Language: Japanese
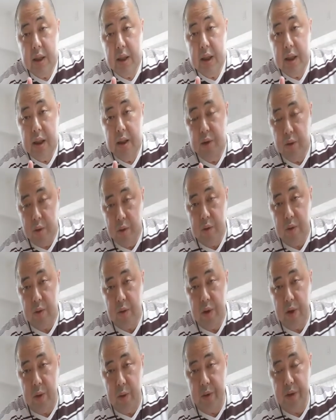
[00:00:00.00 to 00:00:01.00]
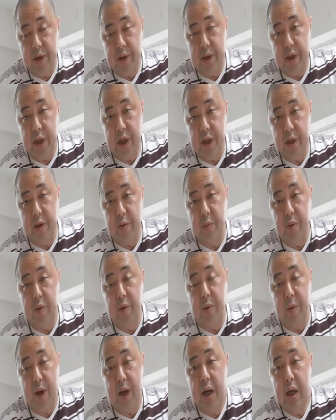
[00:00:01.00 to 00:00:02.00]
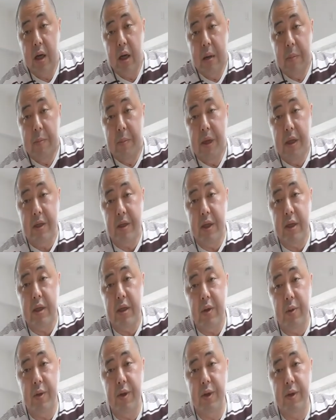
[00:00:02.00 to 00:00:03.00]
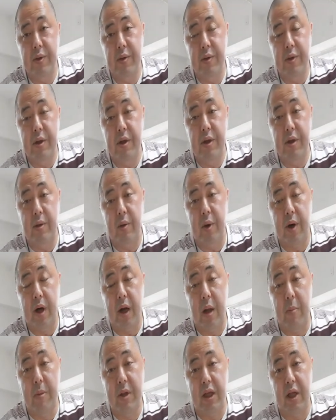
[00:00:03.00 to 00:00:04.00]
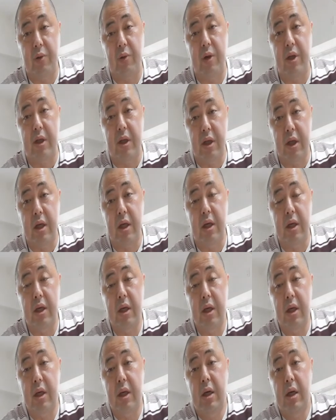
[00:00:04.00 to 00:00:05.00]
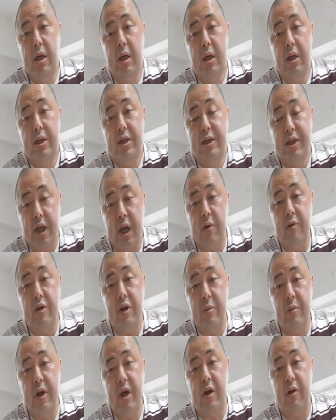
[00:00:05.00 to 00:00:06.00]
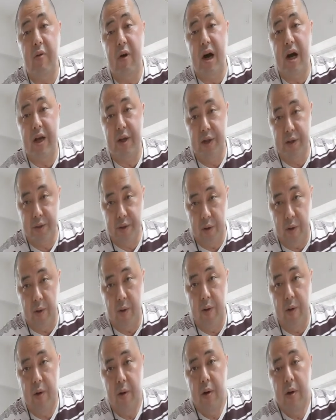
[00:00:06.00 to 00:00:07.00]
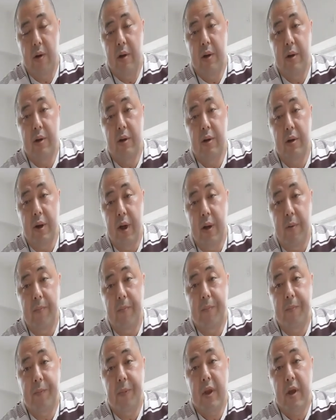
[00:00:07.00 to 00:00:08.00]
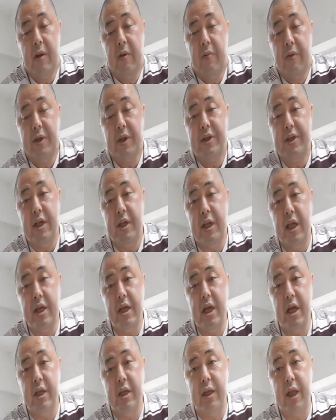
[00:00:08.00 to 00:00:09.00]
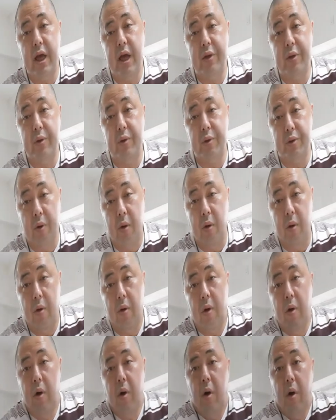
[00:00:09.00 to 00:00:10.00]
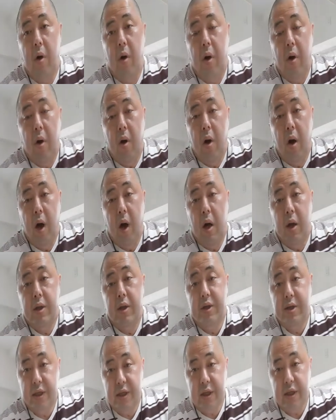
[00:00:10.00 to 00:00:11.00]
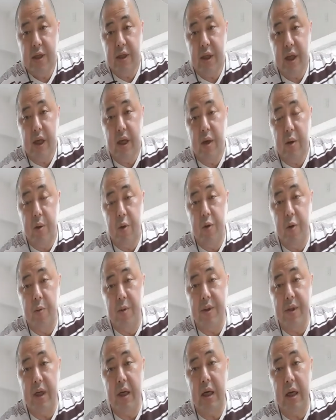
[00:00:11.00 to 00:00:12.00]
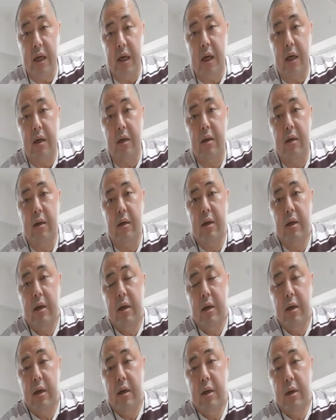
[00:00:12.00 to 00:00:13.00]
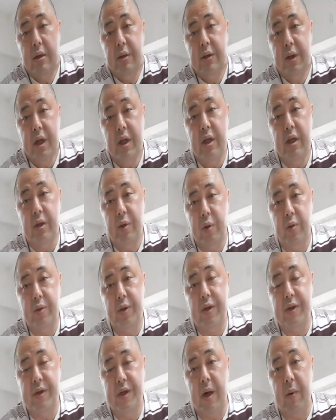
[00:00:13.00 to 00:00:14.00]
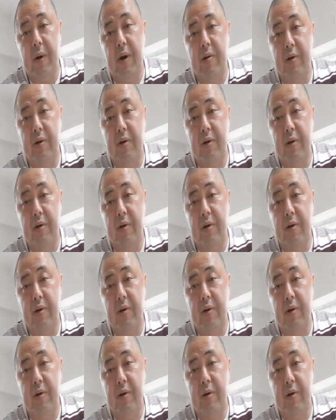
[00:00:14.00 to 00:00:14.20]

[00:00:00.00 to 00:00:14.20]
道路に落ちているものは目線の低い人から見たときに近くに見えるわけですよ。ね。私が何が言いたいかというと、小さい子供さんが手に取って触る